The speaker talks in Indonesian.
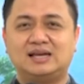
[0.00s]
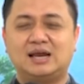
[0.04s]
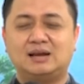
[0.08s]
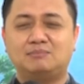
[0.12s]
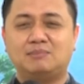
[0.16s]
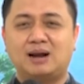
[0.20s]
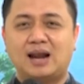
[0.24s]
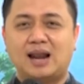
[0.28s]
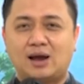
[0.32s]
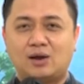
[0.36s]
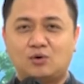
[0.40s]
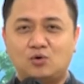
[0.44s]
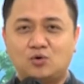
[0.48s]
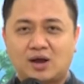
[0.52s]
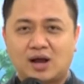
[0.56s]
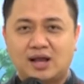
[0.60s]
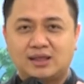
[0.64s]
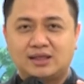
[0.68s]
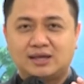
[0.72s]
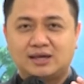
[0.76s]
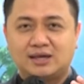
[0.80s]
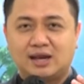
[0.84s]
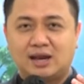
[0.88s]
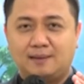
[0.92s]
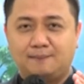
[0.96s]
dan
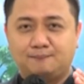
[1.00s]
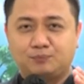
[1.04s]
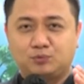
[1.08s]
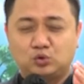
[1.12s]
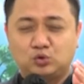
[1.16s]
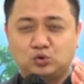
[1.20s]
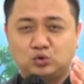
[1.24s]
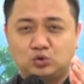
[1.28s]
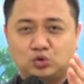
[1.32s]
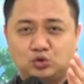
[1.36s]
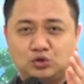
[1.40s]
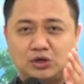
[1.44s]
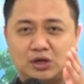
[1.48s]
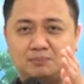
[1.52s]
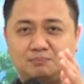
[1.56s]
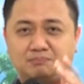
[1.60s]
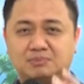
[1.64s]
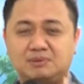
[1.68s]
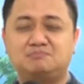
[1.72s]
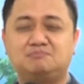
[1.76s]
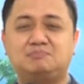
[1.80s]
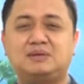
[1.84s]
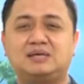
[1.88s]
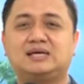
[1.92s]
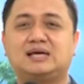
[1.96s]
melakukannya dalam
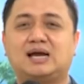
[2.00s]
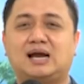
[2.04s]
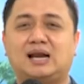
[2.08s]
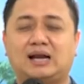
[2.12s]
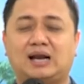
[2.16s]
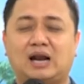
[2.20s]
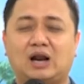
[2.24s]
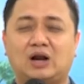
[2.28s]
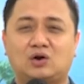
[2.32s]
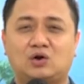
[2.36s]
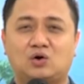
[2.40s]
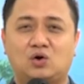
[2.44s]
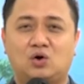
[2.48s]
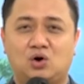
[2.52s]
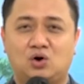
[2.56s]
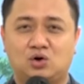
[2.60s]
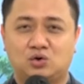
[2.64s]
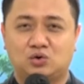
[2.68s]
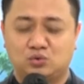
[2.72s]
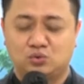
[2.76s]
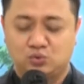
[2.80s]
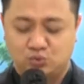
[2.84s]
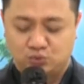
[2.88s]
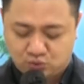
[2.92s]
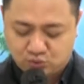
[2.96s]
tuntunan bimbingan
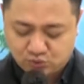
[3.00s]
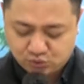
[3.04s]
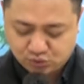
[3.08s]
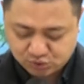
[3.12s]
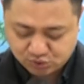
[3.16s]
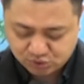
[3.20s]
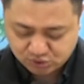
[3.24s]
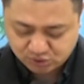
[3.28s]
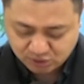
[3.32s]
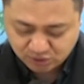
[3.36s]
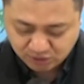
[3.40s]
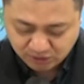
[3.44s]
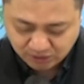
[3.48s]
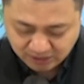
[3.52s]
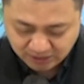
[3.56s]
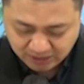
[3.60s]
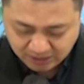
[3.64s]
Roh Kudus.